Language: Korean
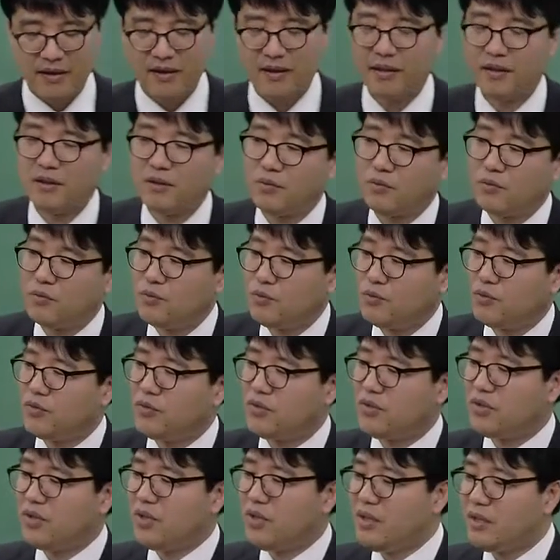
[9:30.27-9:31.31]
어,
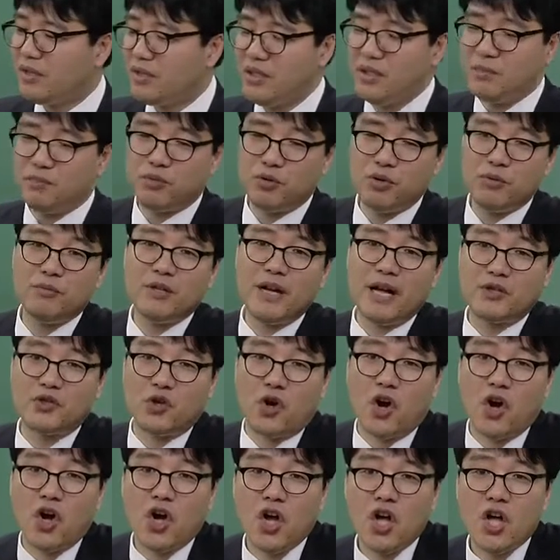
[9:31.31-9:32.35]
국적을
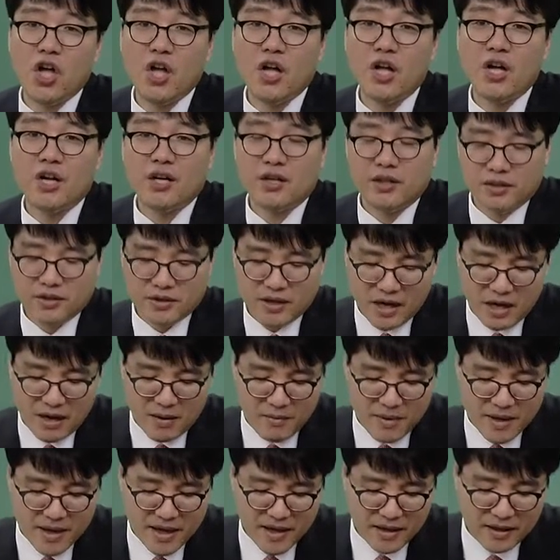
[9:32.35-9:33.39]
불문하죠. 그
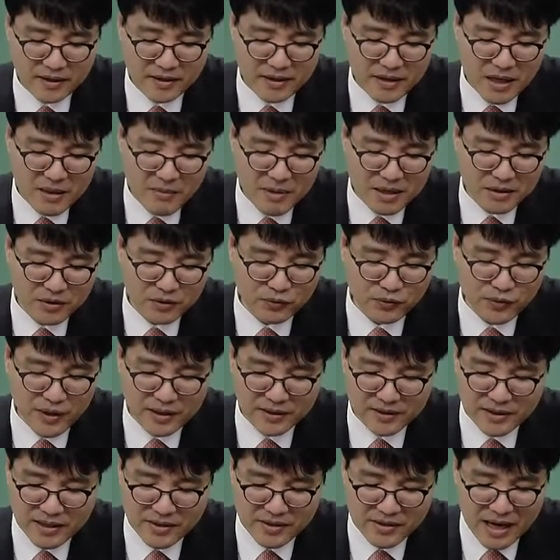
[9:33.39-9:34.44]
다음에 개발이
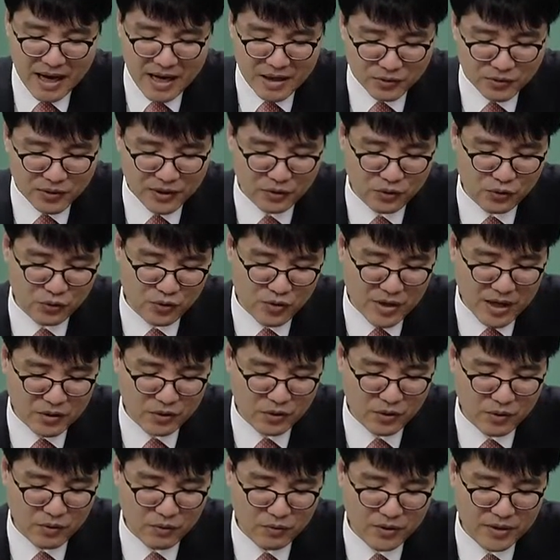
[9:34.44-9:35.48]
수행된 장소가
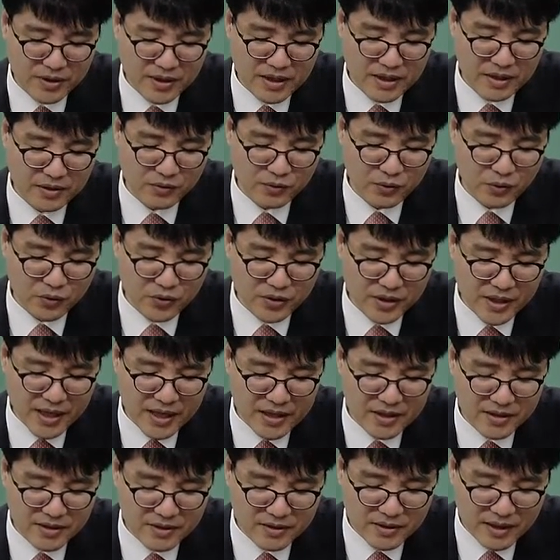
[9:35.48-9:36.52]
중요하죠. 우리나라에
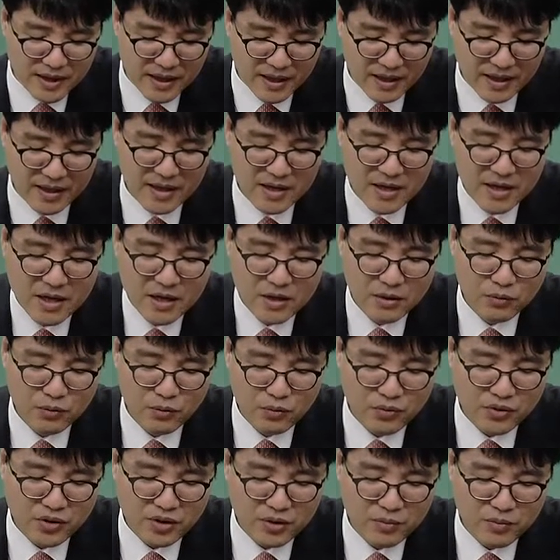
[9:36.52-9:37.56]
소재했는데
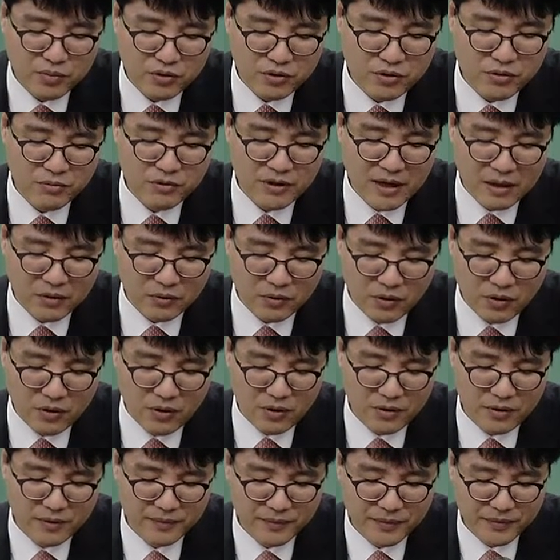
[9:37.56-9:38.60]
국적을
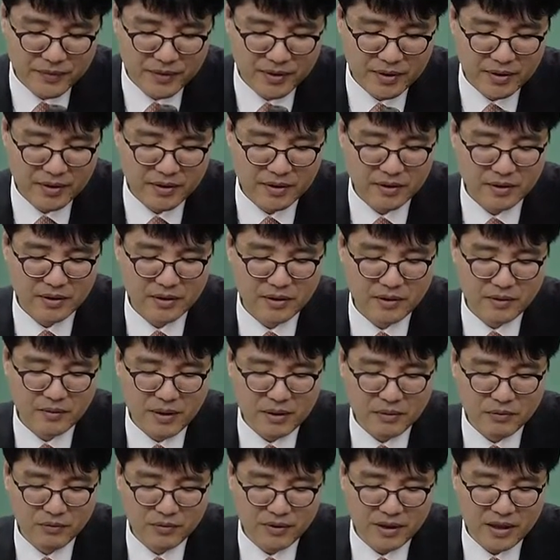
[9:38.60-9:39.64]
불문하고 어,
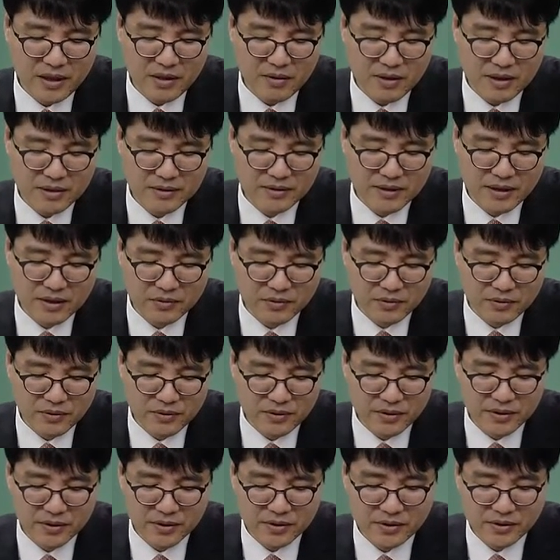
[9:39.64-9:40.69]
외국계라고
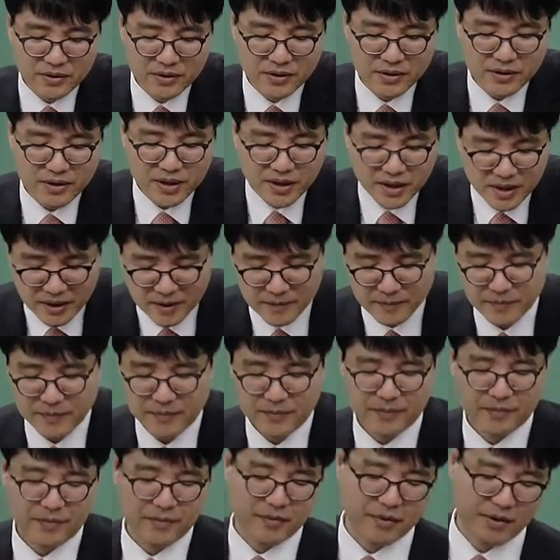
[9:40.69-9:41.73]
하더라도 여전히
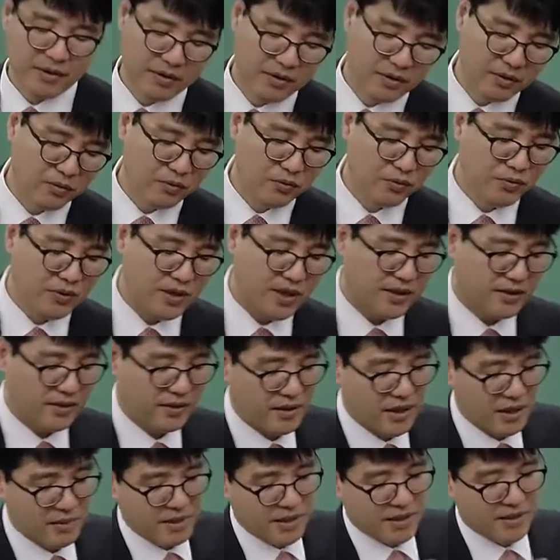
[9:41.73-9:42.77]
어, 국내에서
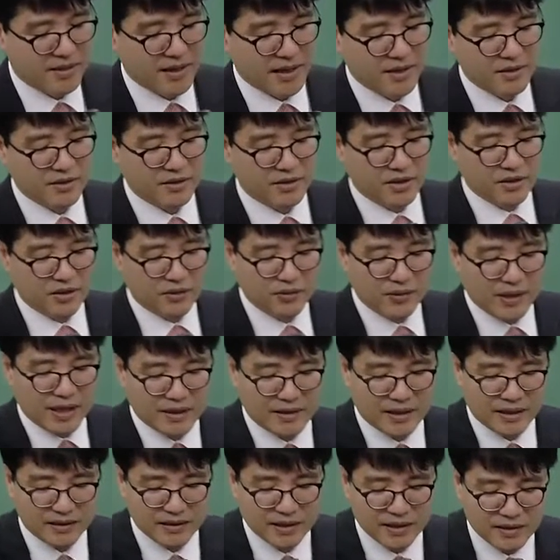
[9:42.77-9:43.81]
개발된 기술에
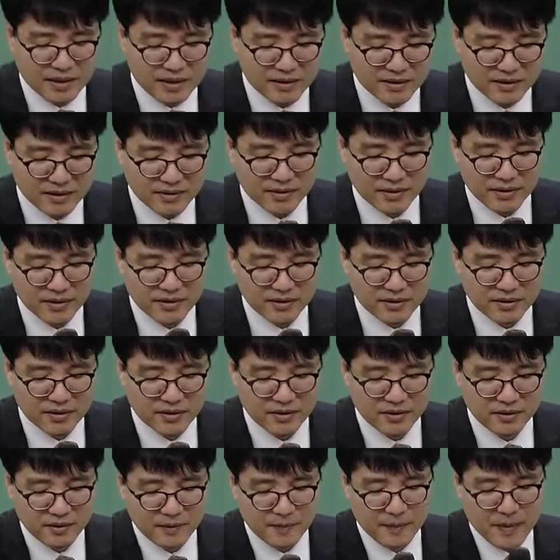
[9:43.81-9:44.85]
해당된다. 그래서
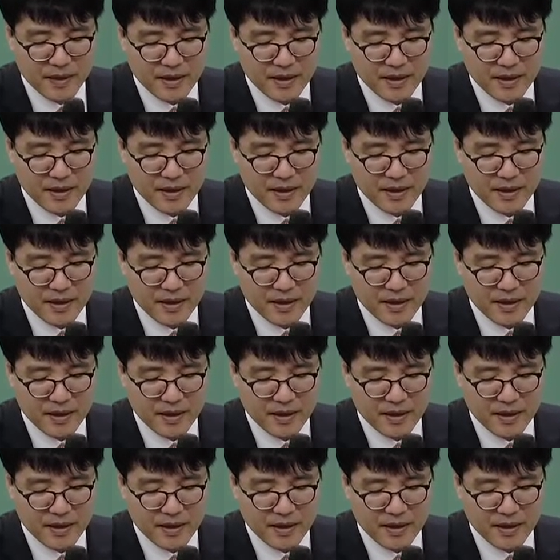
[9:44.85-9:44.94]
이것은